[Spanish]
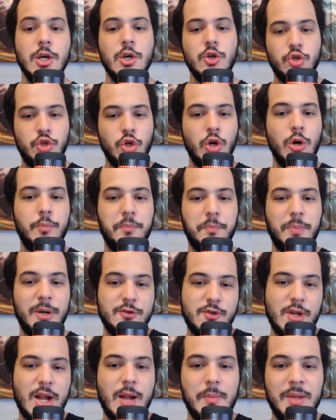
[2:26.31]
Yo
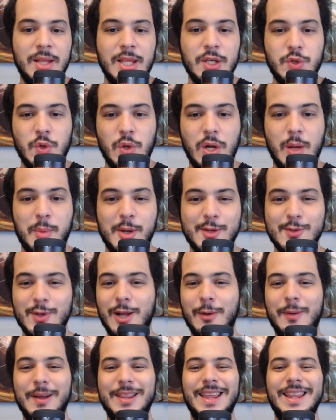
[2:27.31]
personalmente soy una persona
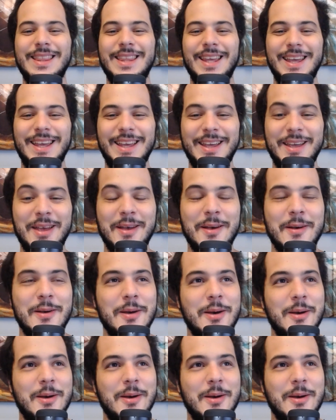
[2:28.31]
bastante,